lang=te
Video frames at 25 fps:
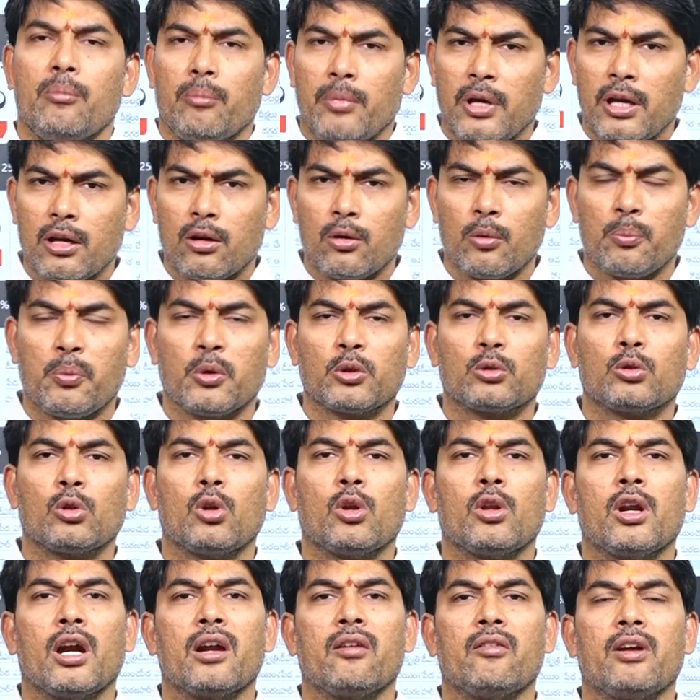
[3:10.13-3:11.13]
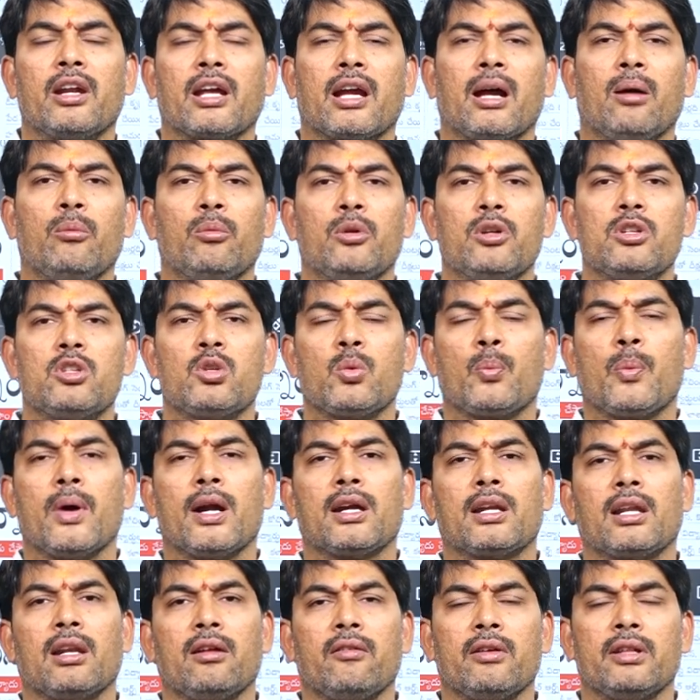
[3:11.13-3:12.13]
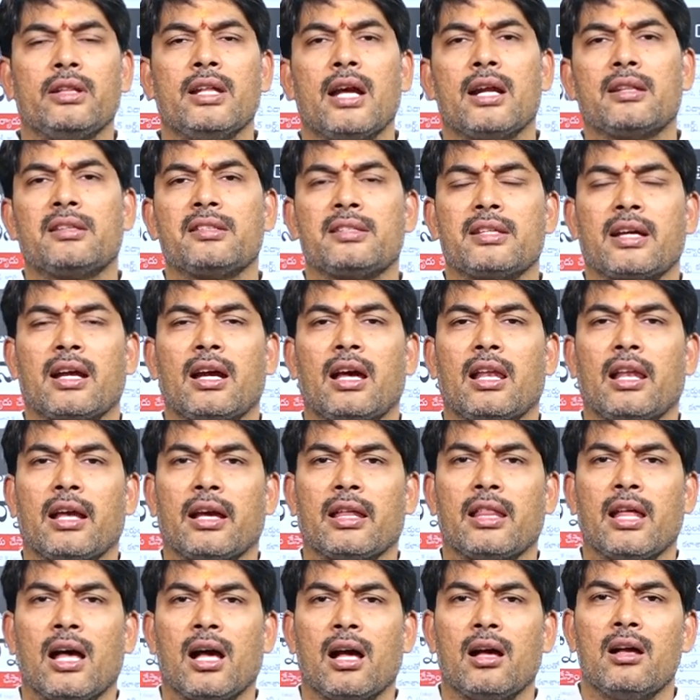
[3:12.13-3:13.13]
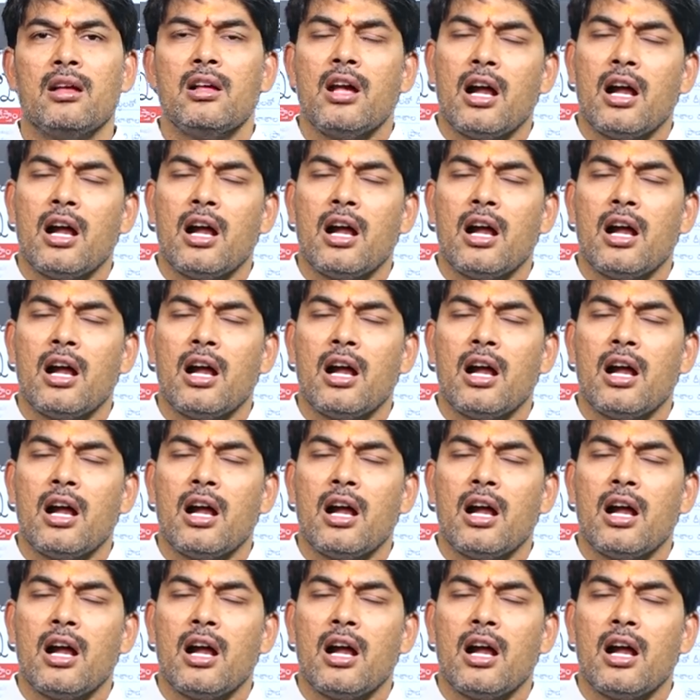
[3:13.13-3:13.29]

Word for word: మీకు పొత్తులో ఉన్నటువంటి కమ్యూనిస్టు పార్టీల విద్యార్థి సంఘాలే కదా